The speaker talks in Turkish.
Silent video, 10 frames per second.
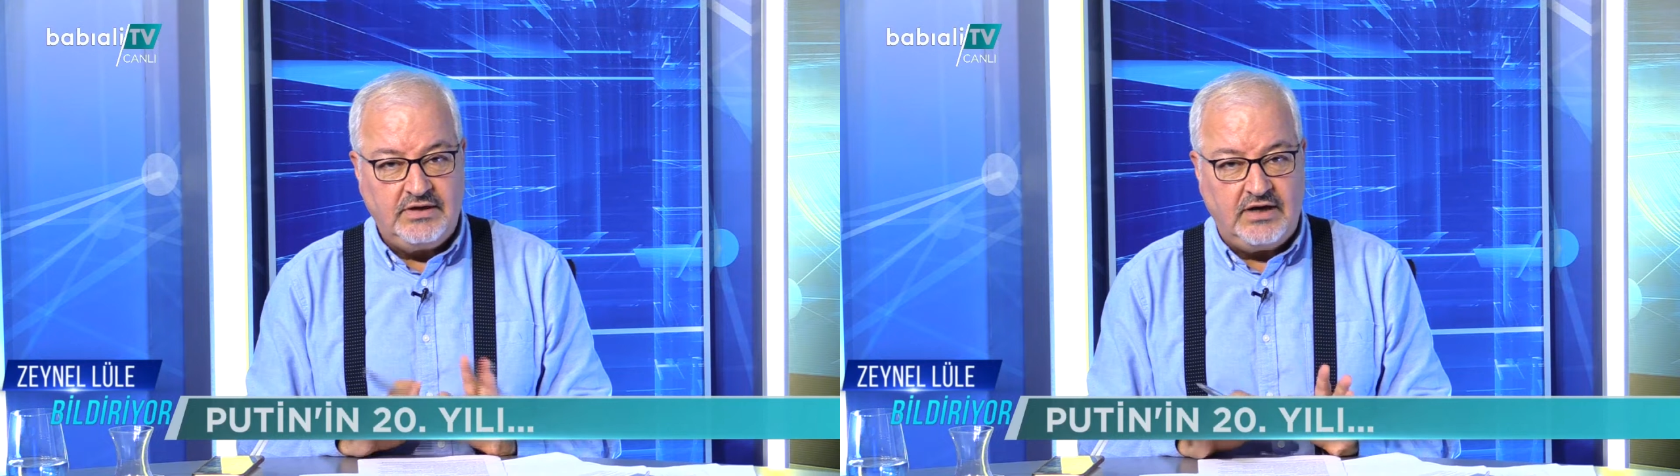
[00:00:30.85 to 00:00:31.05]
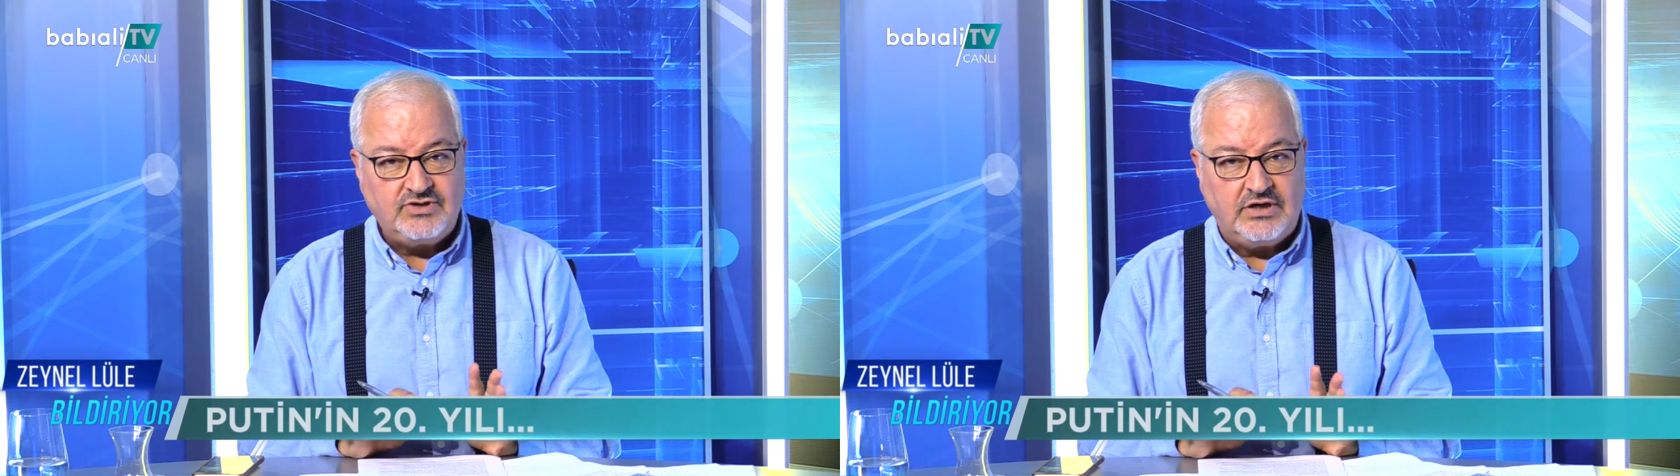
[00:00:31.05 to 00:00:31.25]

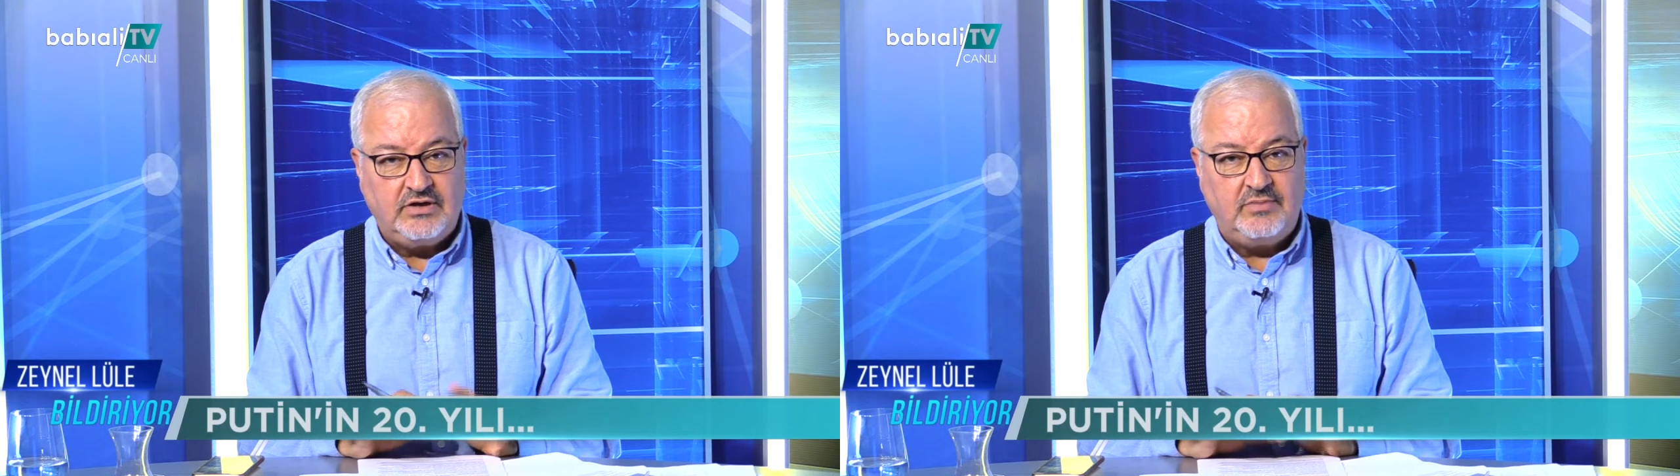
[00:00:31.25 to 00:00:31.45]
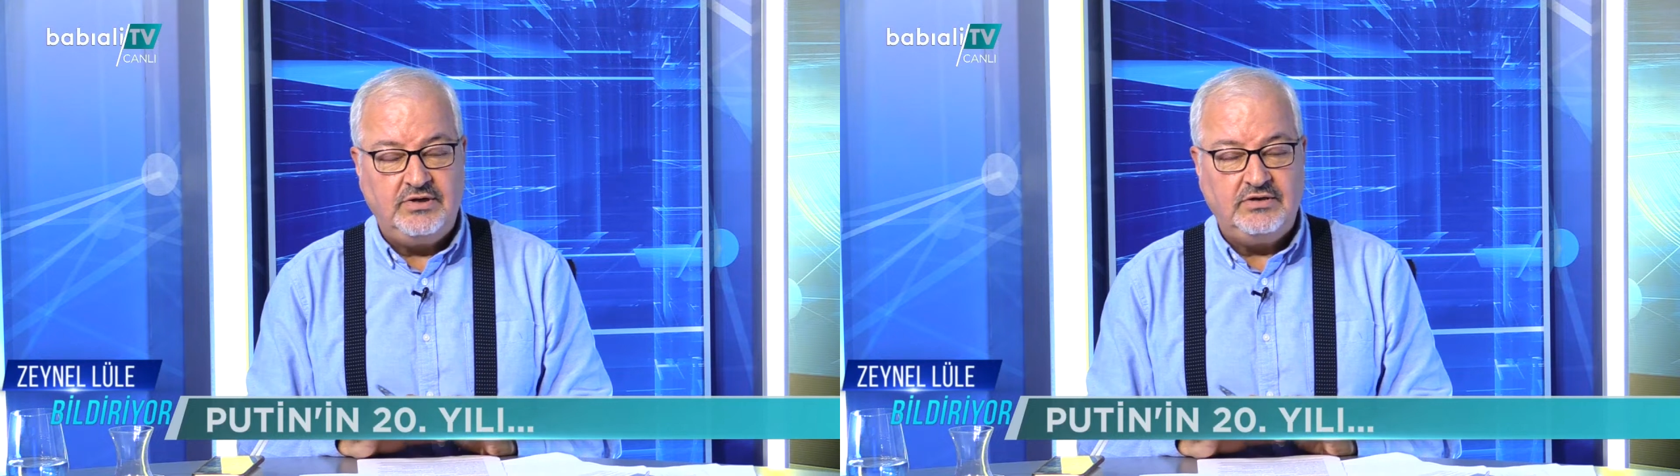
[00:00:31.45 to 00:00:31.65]
birkaç
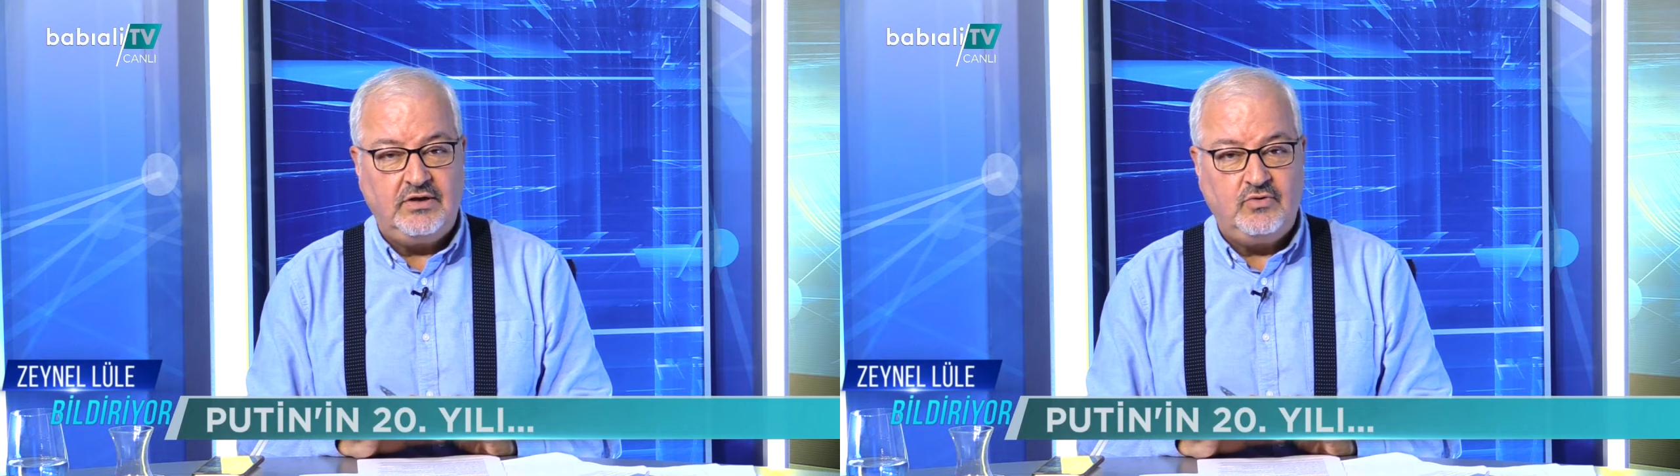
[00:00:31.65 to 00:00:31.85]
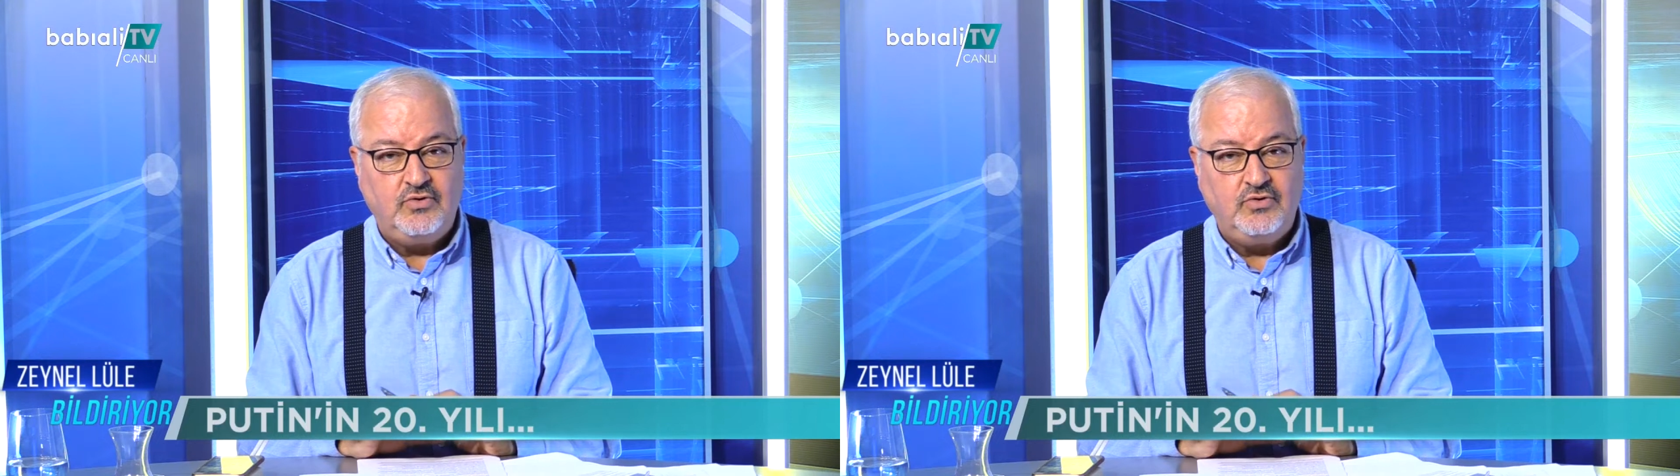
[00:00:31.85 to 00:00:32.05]
ata
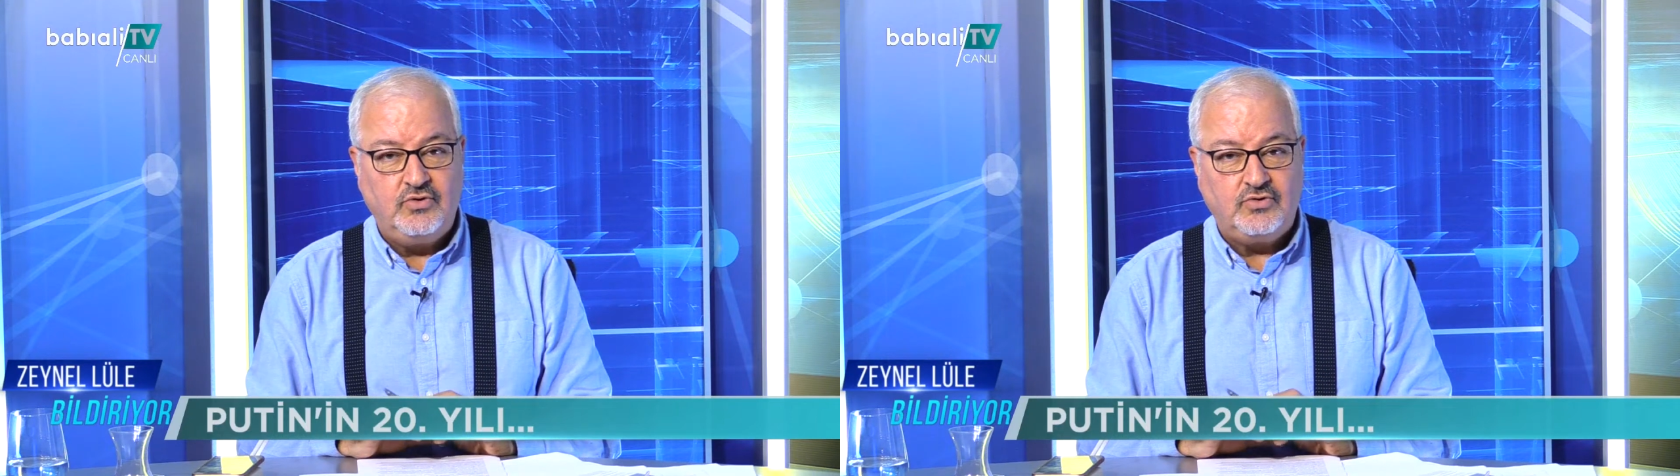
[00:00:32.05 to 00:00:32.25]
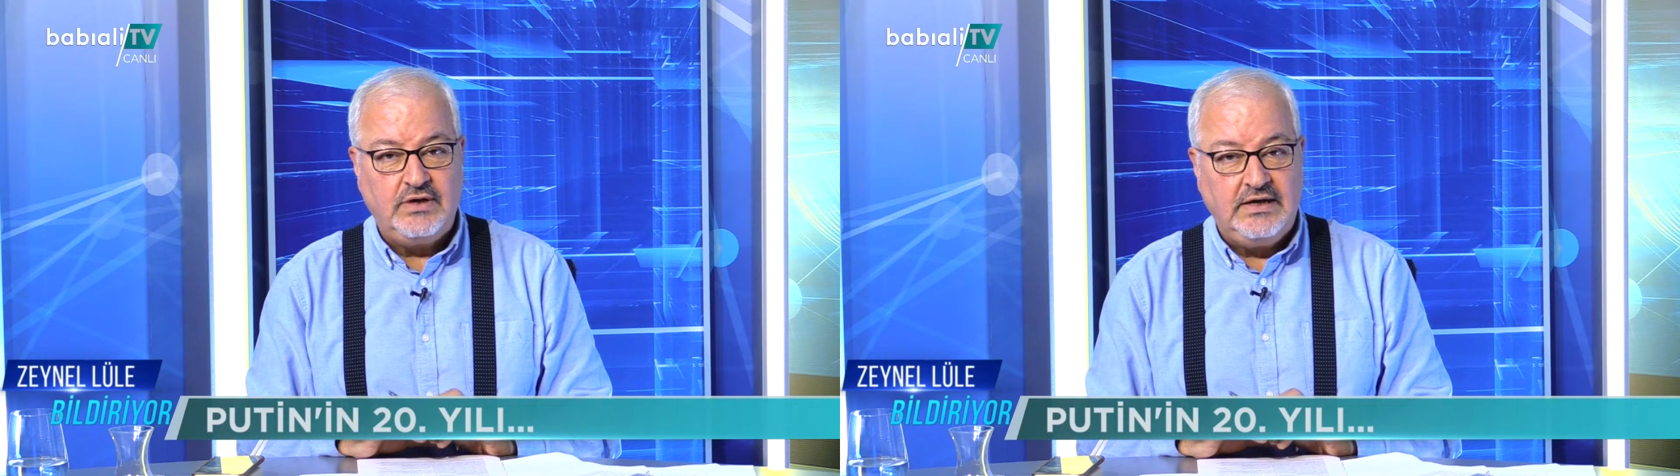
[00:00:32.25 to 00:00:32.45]
birden
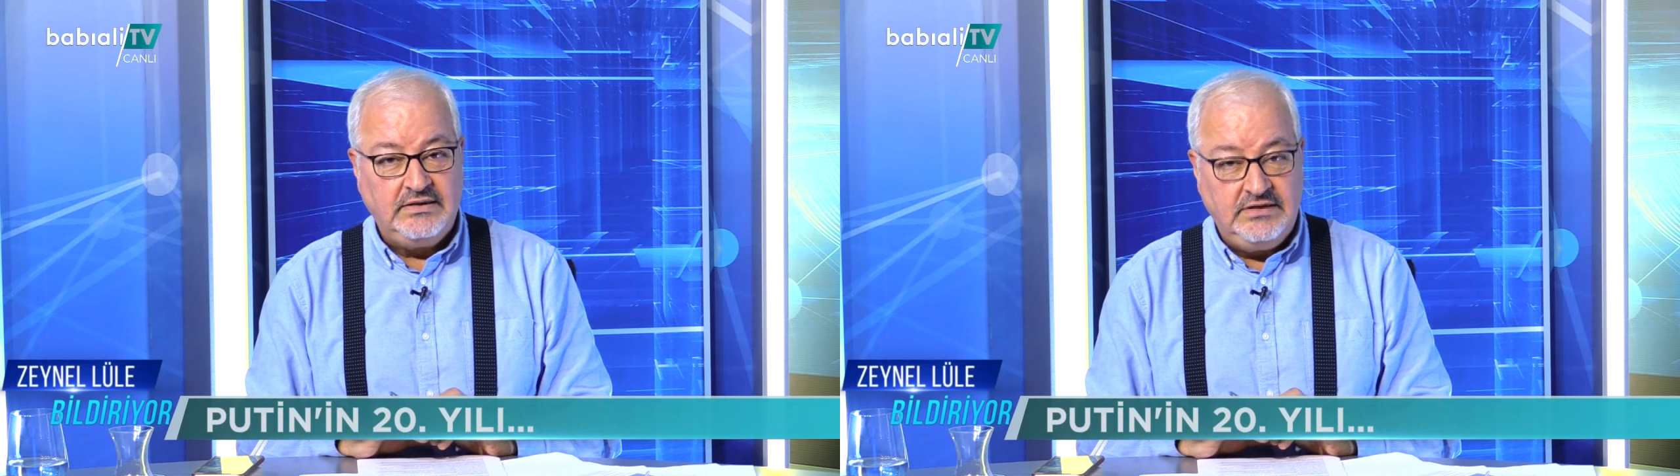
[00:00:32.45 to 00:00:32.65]
oynuyor